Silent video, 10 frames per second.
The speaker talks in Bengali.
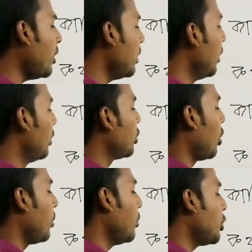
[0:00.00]
পদ
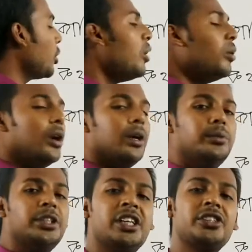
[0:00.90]
সর্বস্ব
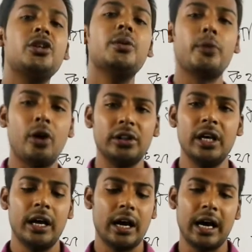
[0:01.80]
বিশেষ্য পদ
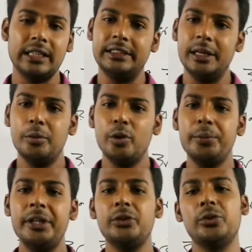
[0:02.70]
আর যে
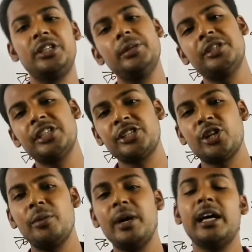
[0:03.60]
বহুব্রীহি দুইটি বিশেষ
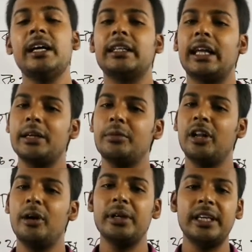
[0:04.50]
হবে তাকে
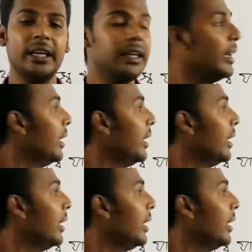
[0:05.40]
বলা হবে কি